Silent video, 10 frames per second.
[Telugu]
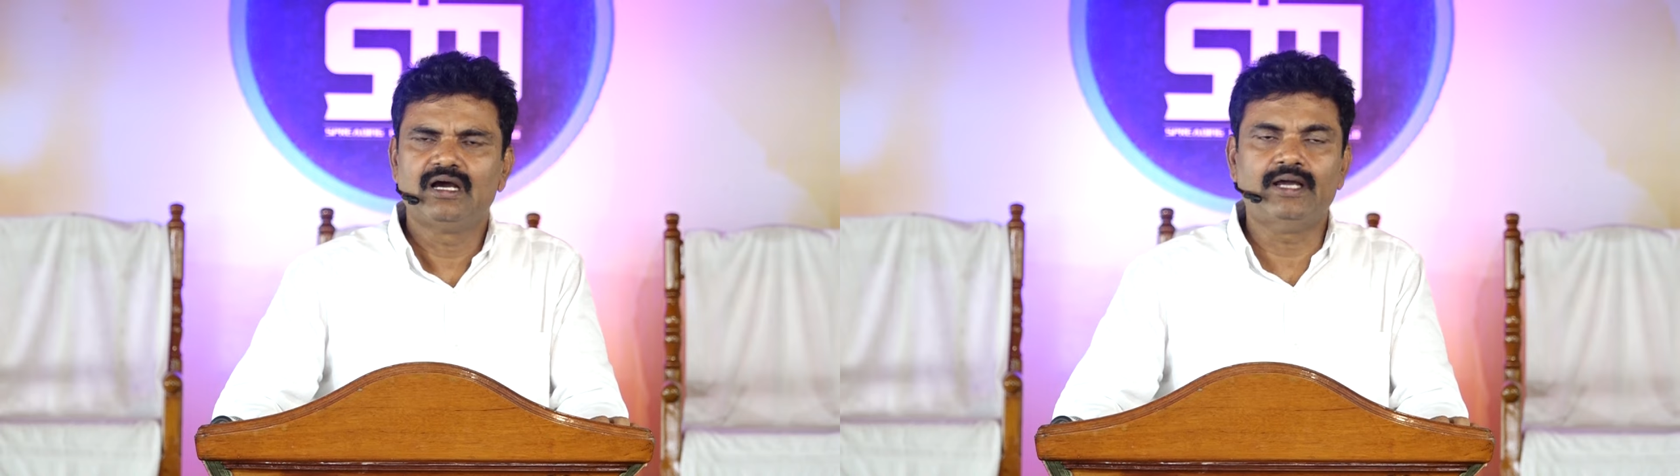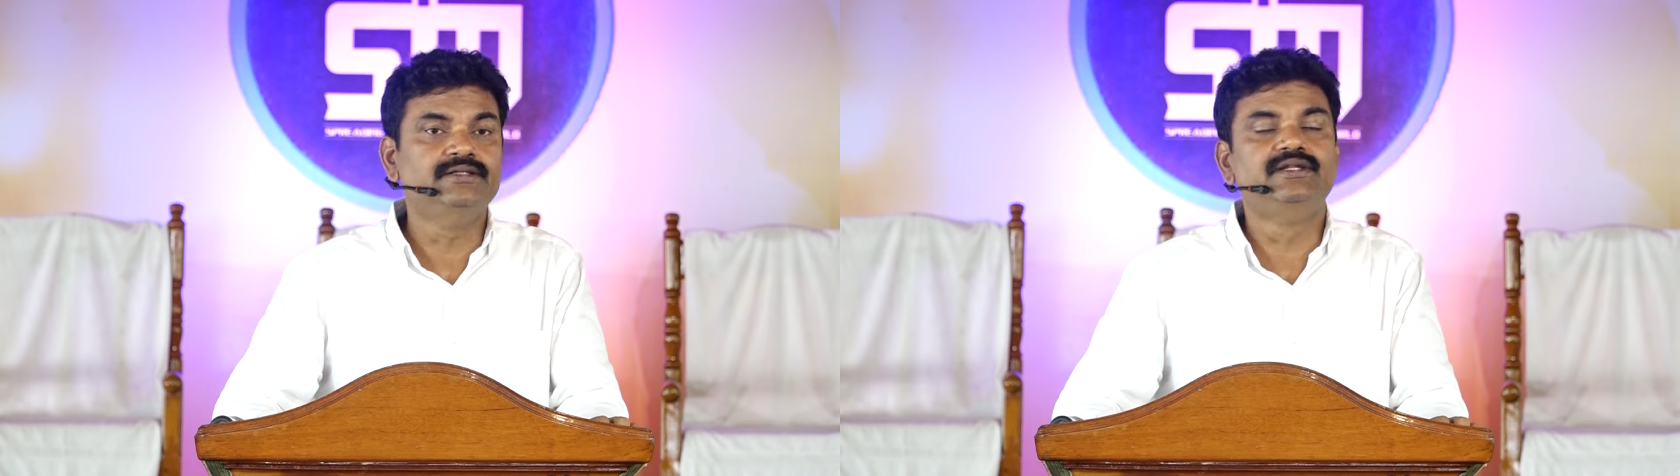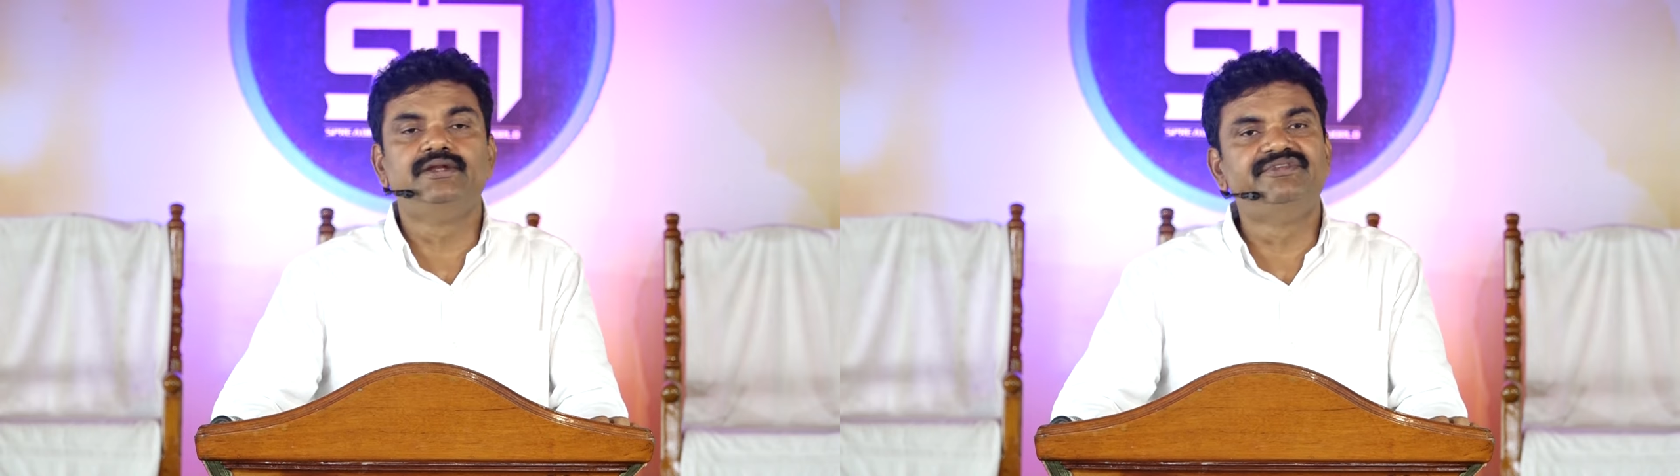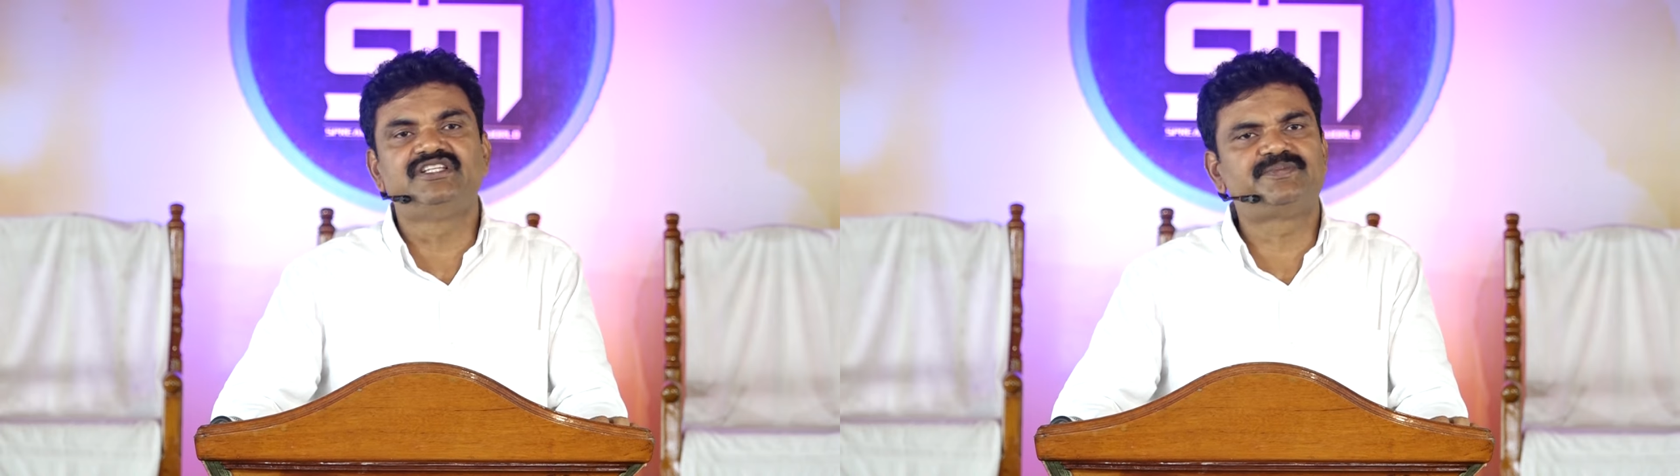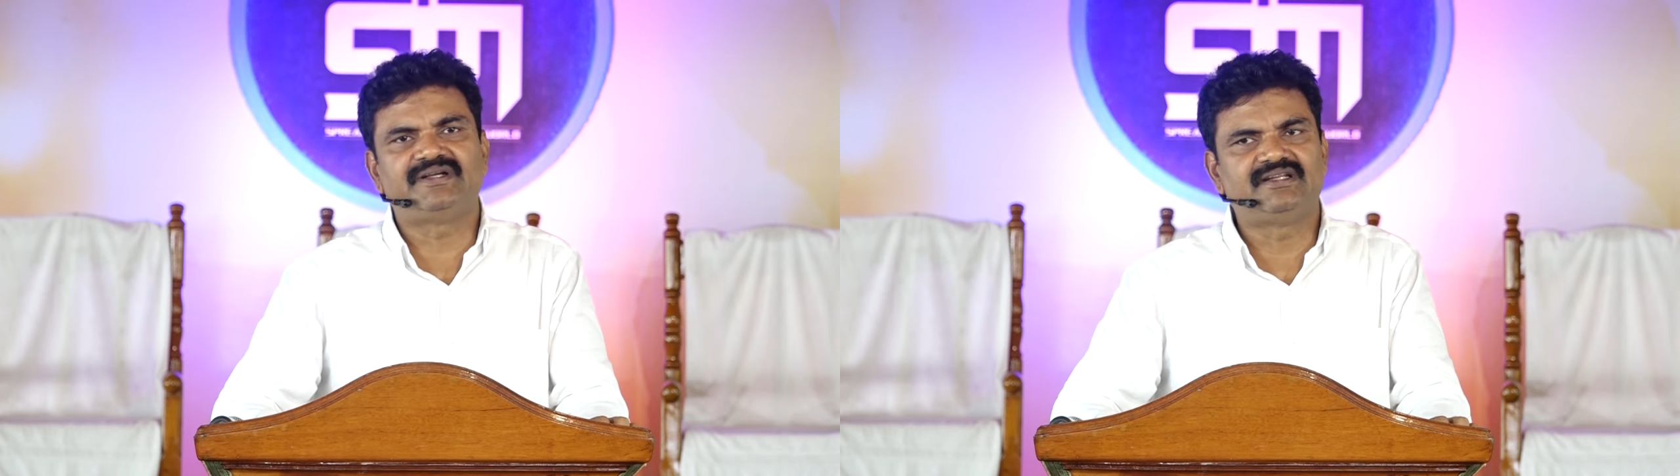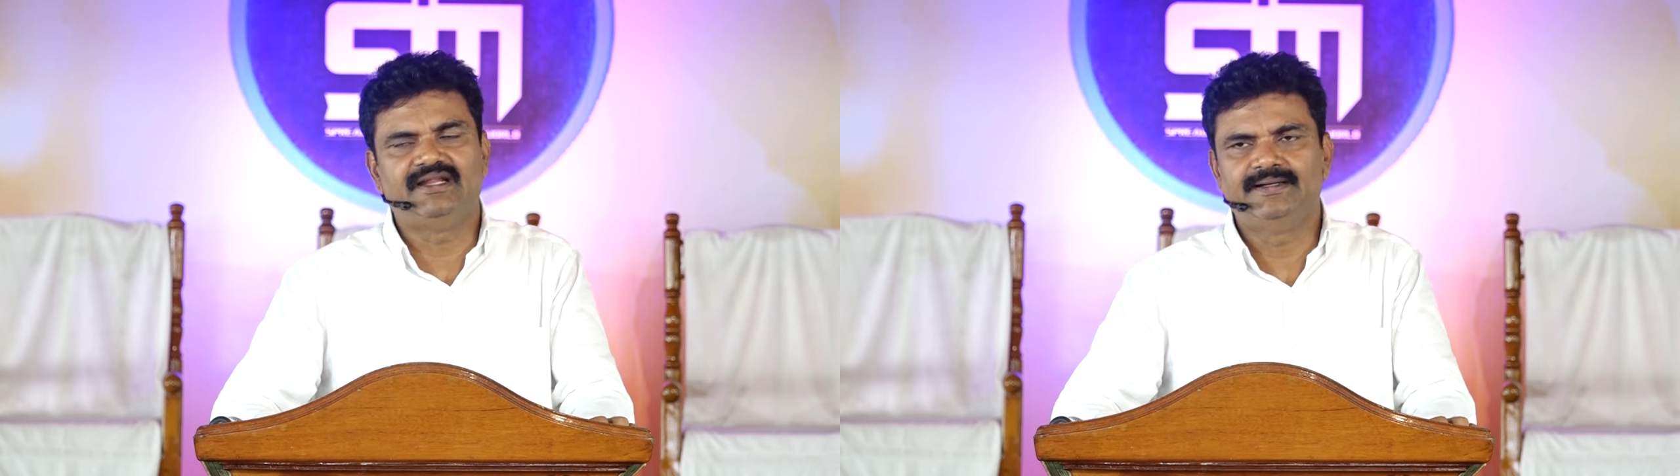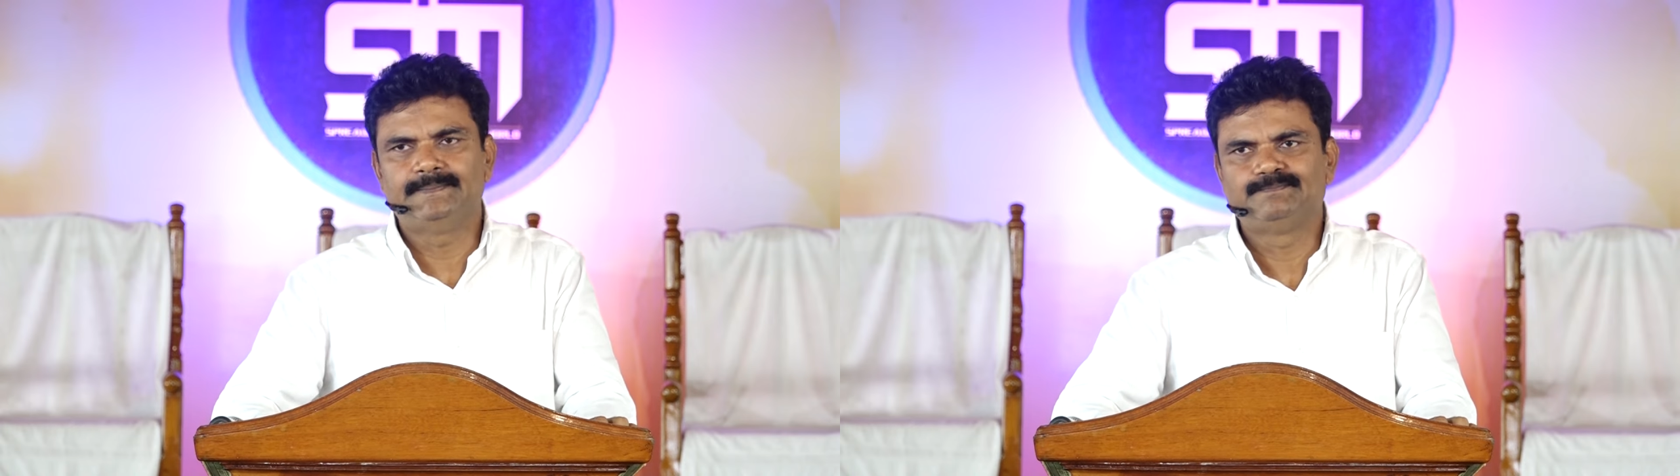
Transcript: అని నేను విడిచిపెట్టలా